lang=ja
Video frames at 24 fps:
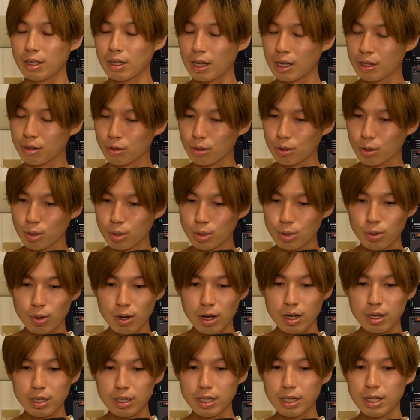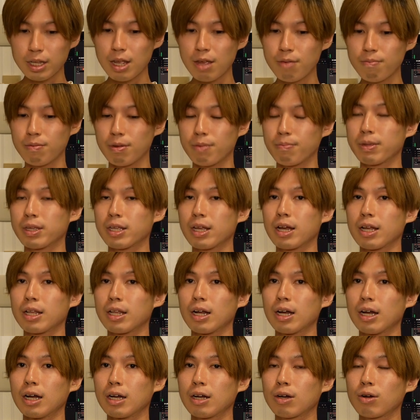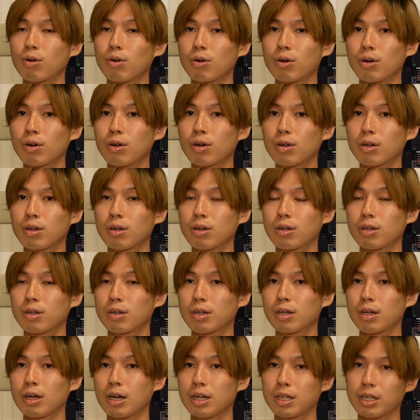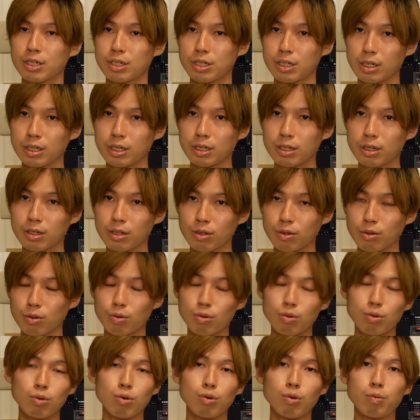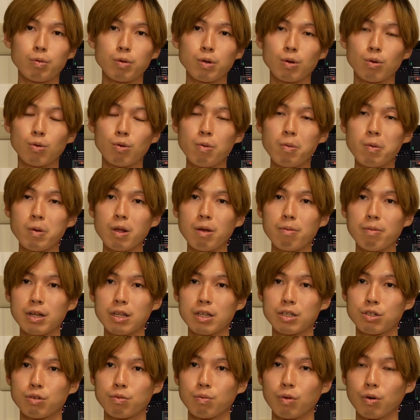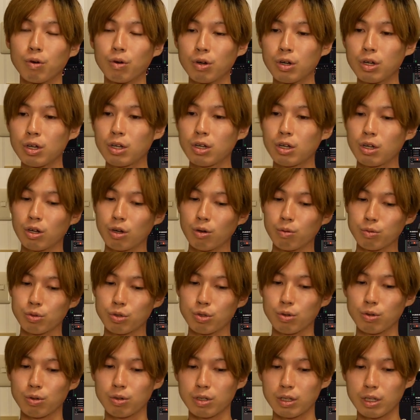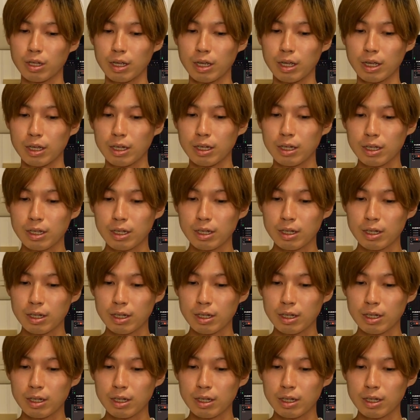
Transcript: あの、図書館記念日みたいな話、このこぼれ話も面白くて、